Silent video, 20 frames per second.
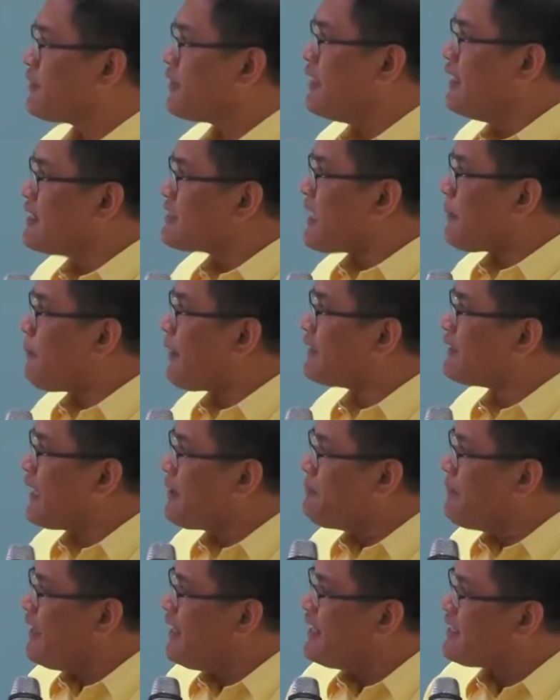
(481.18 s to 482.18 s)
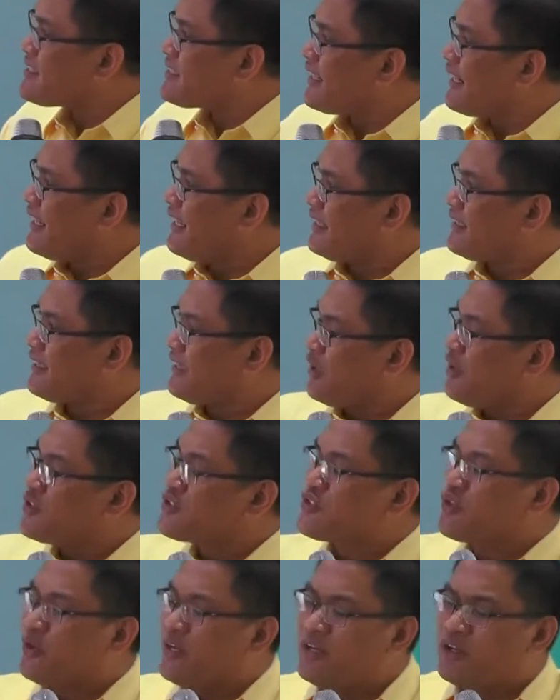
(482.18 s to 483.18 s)
Sapagat ang ministry, it
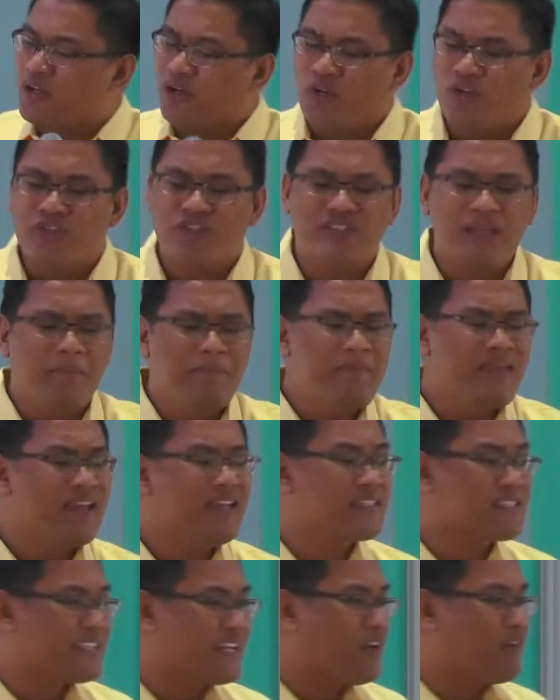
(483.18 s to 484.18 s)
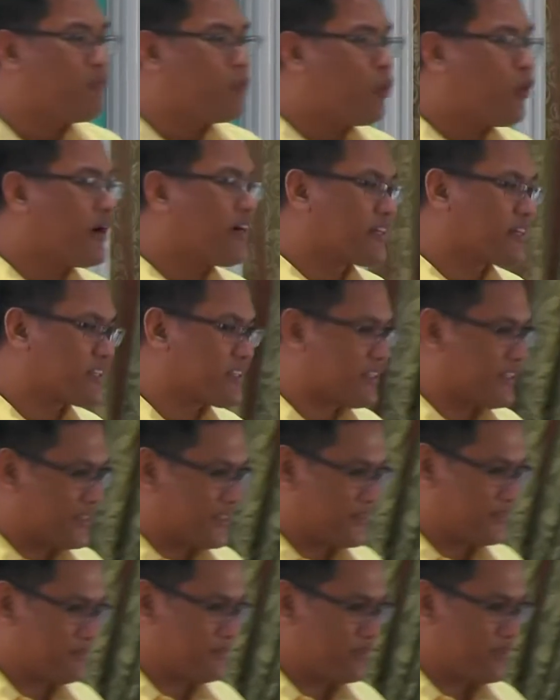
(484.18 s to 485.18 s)
also includes the ministry of work,
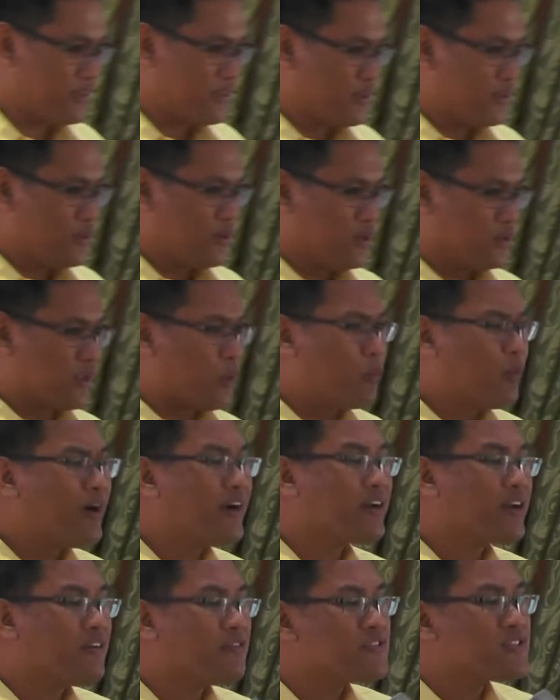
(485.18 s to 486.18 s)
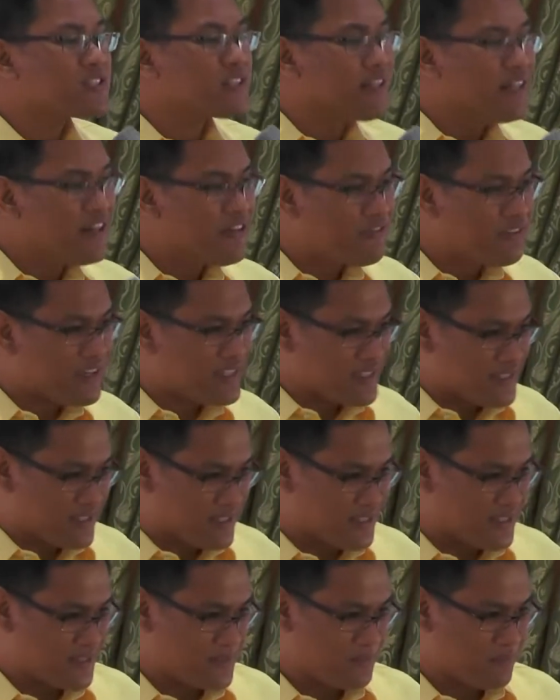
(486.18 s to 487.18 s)
the work of
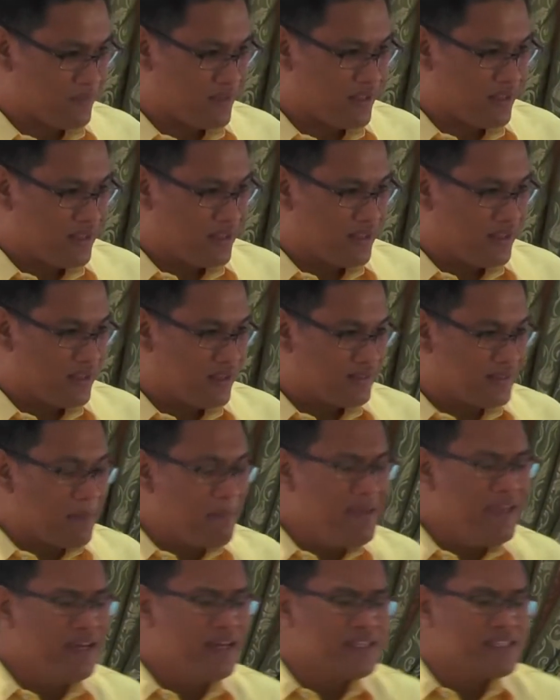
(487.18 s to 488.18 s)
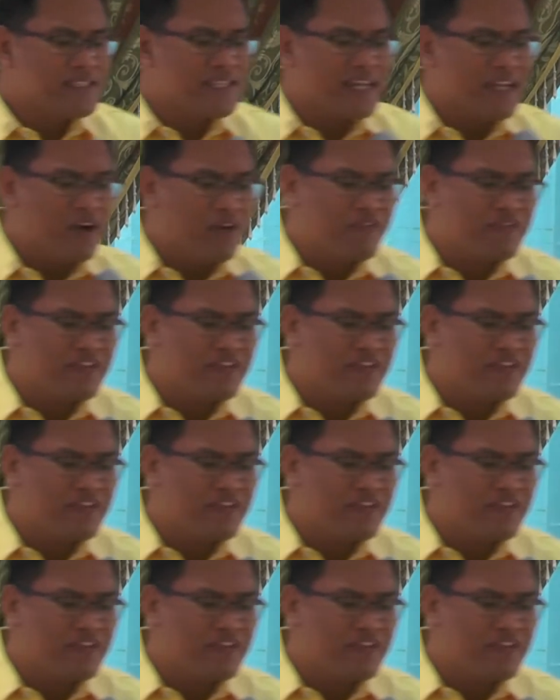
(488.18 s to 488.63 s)
service, the ministry of